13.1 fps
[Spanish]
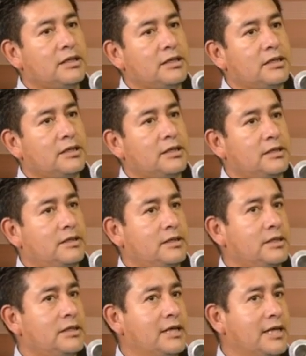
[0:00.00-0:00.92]
Eh,
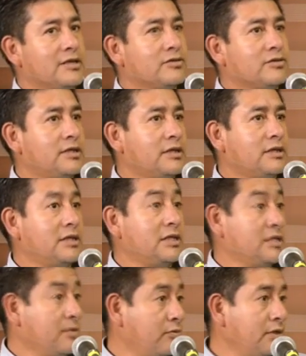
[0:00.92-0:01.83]
en el caso de,
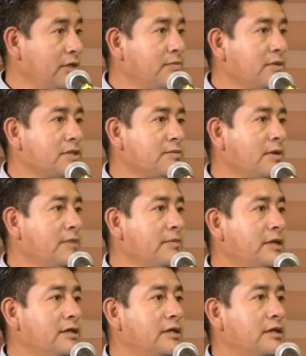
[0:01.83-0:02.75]
chapulín
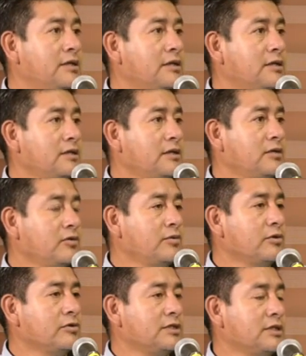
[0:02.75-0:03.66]
principalmente,
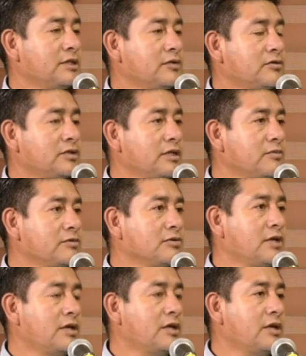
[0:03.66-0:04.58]
obvio nos, nos
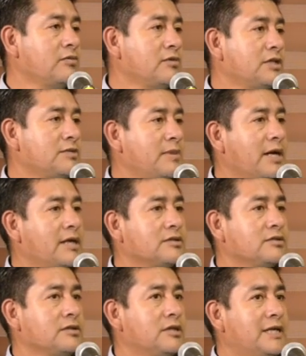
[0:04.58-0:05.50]
seguimos con algunas
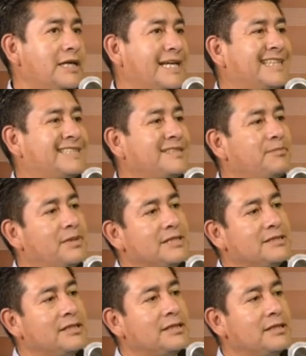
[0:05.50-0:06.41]
plagas que se
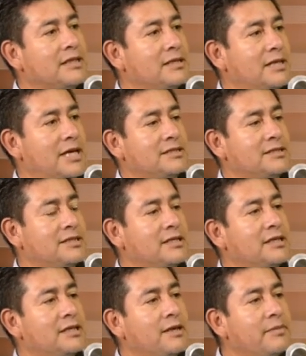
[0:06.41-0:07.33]
presentan
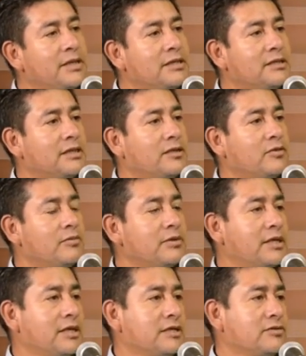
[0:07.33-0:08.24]
acíclicamente,
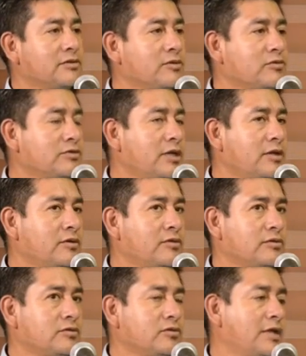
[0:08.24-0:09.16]
como en el caso de
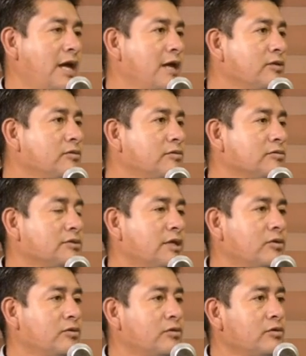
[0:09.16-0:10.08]
gusano soldado,
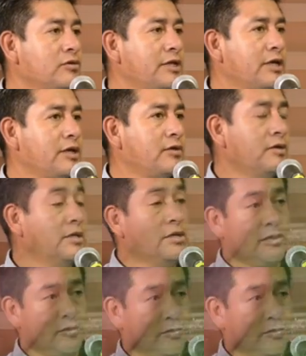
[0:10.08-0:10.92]
gusano cogollero,